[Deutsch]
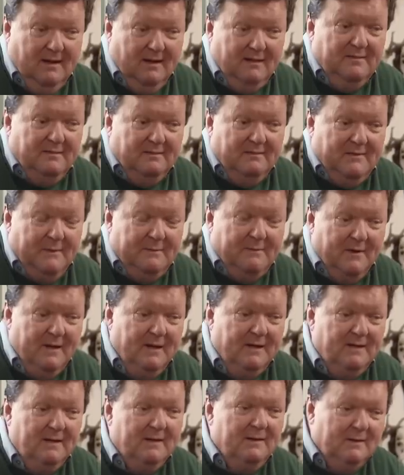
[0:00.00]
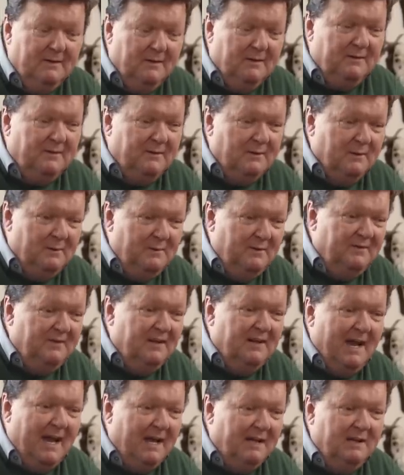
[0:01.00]
er ist verpflichtet, dass er da ein bisschen
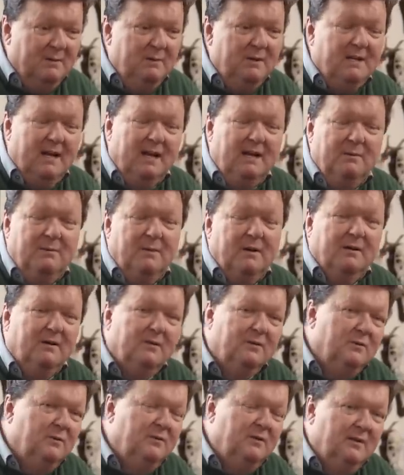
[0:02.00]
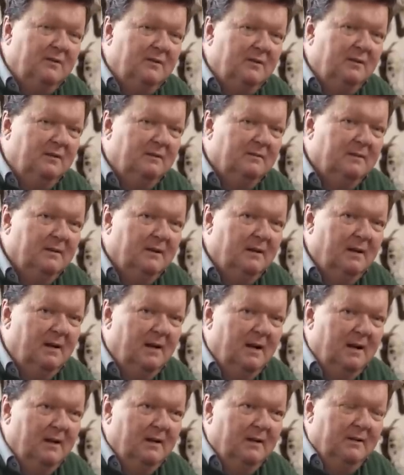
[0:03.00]
Gleichgewicht einbringt. Das ist so sexy.
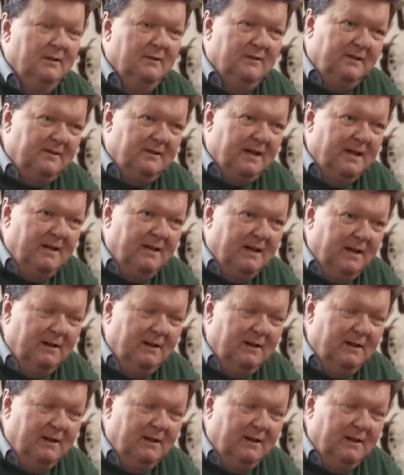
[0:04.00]
Ist jetzt keine